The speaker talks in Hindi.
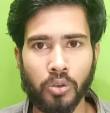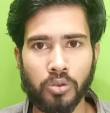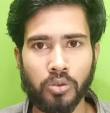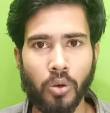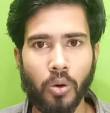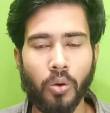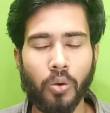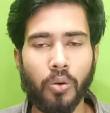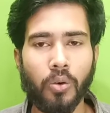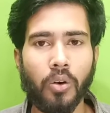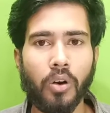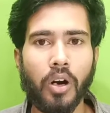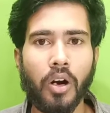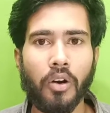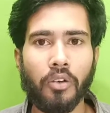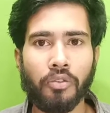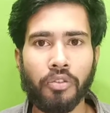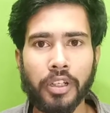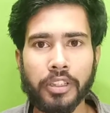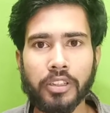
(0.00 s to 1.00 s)
दोस्तों
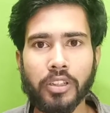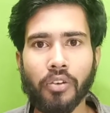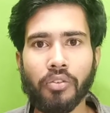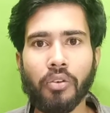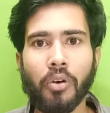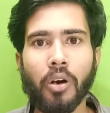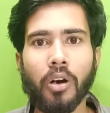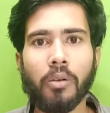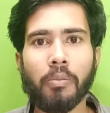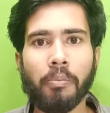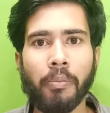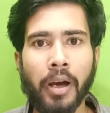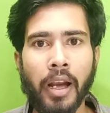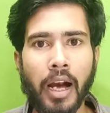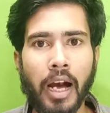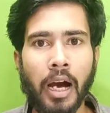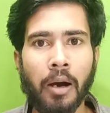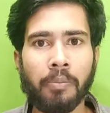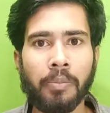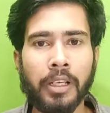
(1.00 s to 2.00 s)
फर्स्ट ऑफ ऑल
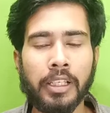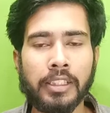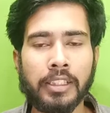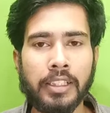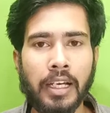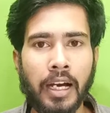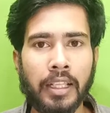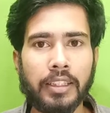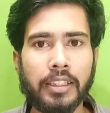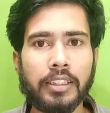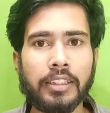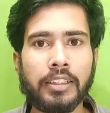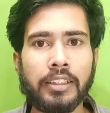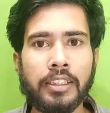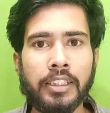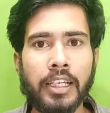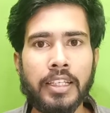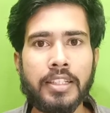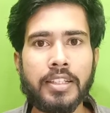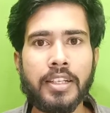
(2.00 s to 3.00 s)
मैं आपके साथ
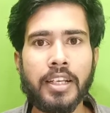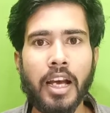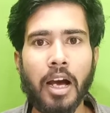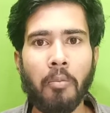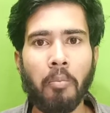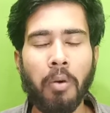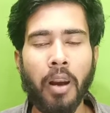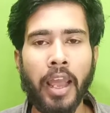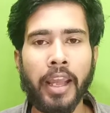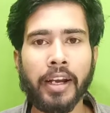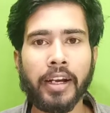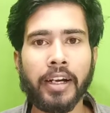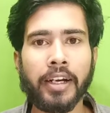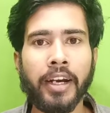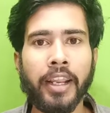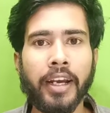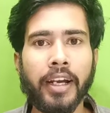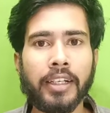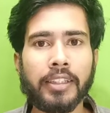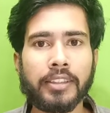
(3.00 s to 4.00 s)
जीएसटी अप्लाई
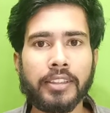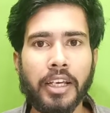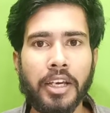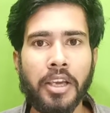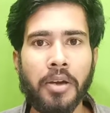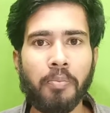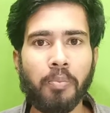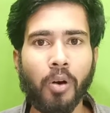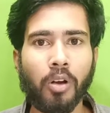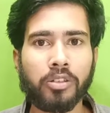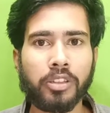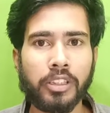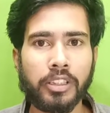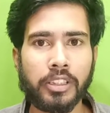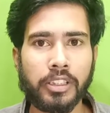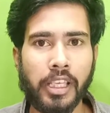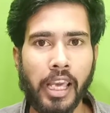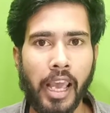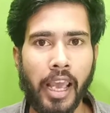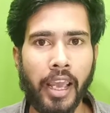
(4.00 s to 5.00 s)
करने का सही
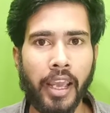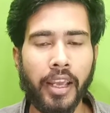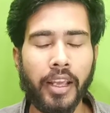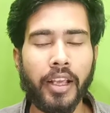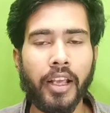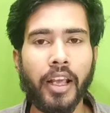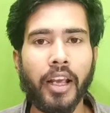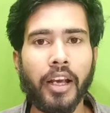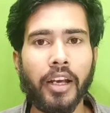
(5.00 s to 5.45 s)
प्रोसेस क्या है